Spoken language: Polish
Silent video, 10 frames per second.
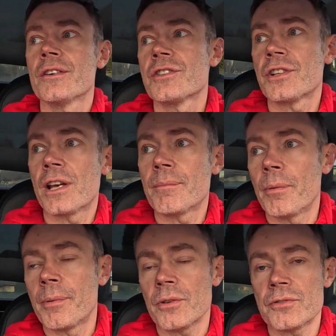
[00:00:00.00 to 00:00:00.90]
że
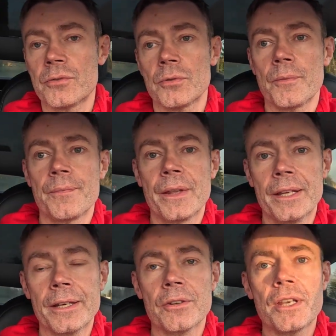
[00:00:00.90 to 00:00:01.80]
po prostu dla
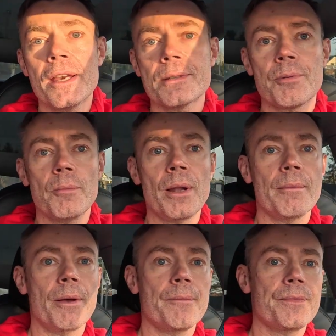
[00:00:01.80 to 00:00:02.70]
niego nie jest
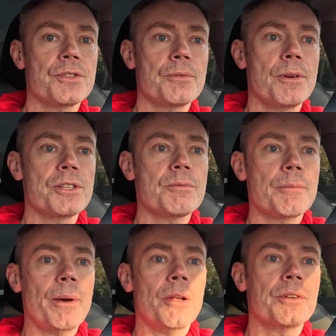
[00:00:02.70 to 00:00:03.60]
problemem, czy będzie
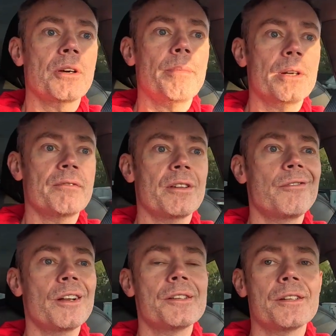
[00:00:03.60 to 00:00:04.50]
przepalał tego paliwa
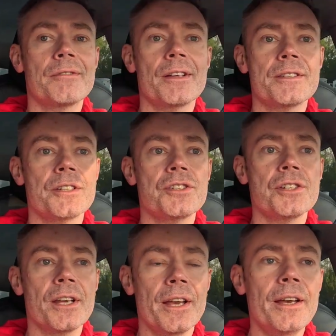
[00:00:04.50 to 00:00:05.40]
2 litry więcej, czy
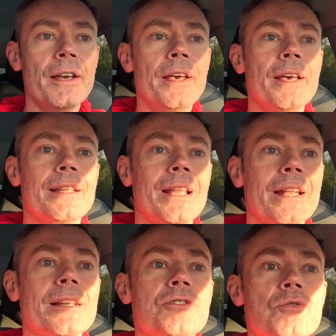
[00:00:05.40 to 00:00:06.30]
nie dla
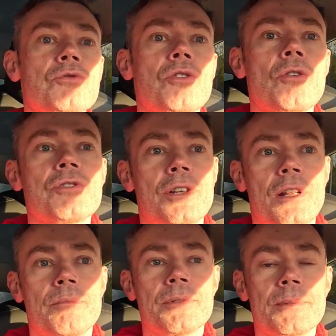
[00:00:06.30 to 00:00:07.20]
nas już to, że
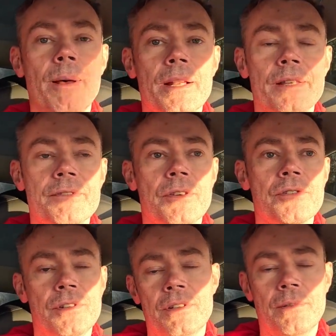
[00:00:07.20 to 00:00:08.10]
nam spalanie
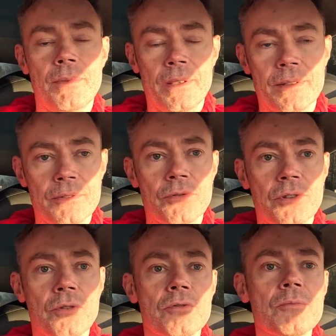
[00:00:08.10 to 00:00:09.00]
wzrośnie, czy tam e,
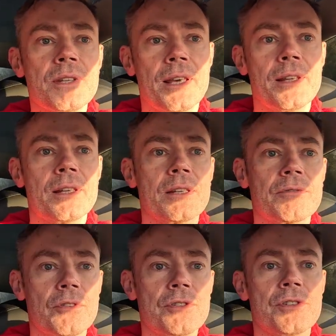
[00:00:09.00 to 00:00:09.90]
konsumpcja energii
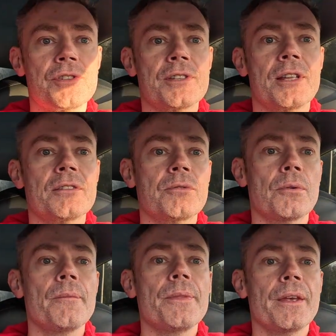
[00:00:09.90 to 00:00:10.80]
wzrośnie z 16
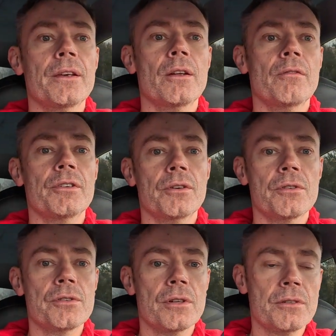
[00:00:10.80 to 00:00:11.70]

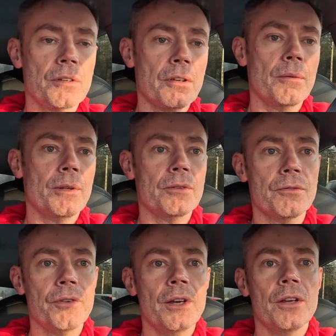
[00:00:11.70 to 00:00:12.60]
kWh na 100 km
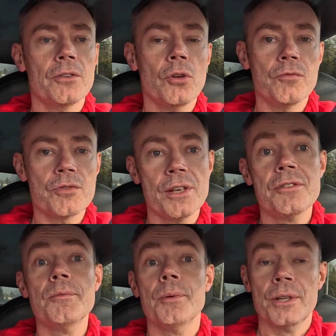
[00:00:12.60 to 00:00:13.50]
do
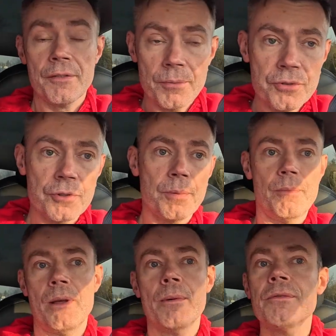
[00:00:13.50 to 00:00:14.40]
20 potrafi być już
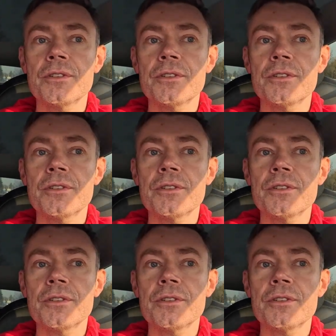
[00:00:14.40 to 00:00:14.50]
problemem,